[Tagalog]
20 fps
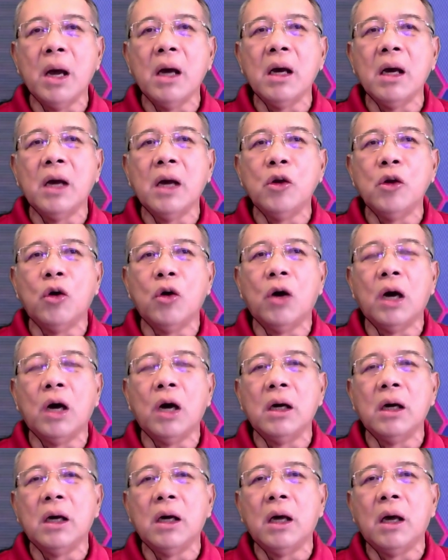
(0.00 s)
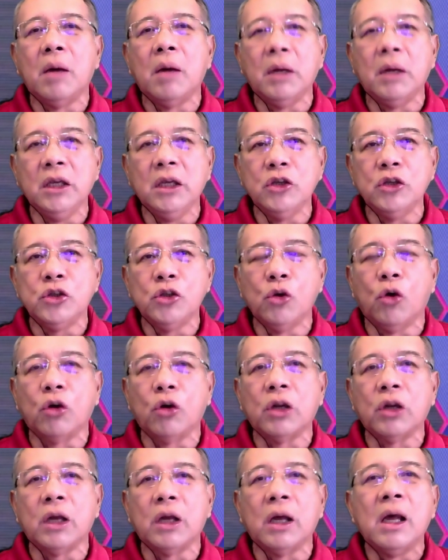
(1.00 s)
ano ang uh, issue or
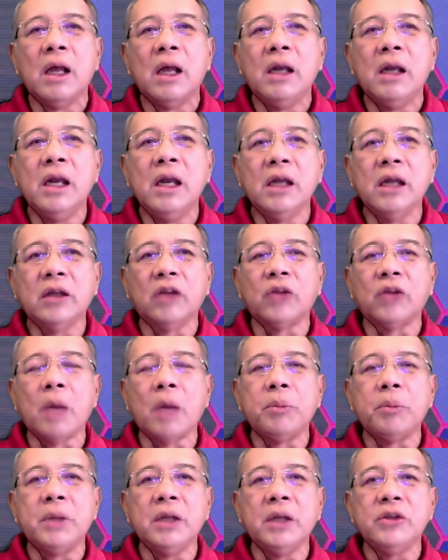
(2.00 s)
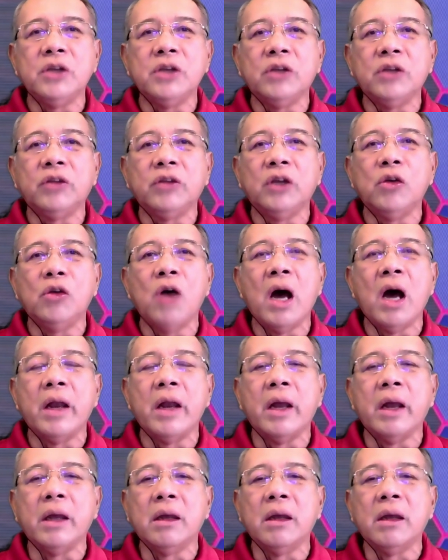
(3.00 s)
uh, latest update yan sa yung hanay?